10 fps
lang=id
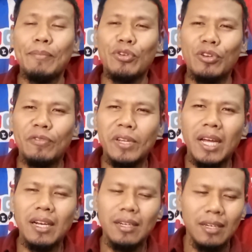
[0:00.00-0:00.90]
MU di
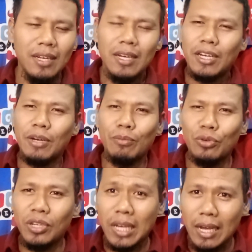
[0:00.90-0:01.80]
final
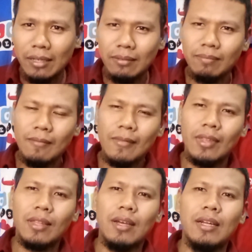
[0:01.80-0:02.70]
kemudian
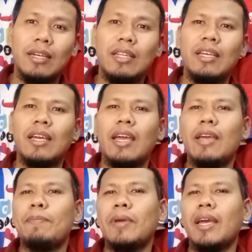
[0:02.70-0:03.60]
uh, di
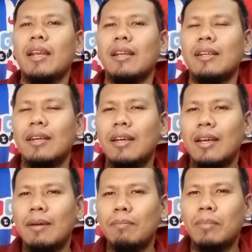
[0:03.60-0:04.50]
EPL
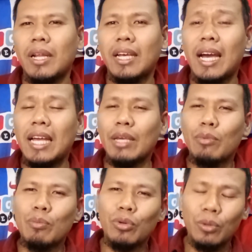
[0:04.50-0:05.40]
mereka hanya
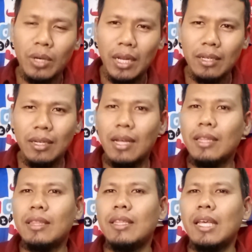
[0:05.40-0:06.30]
membutuhkan
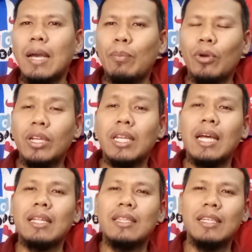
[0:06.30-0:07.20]
tiga poin
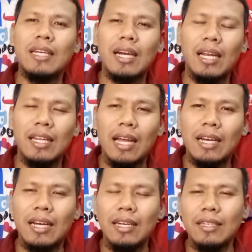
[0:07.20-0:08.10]
dari tiga kali
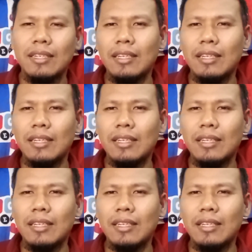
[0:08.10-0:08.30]
laga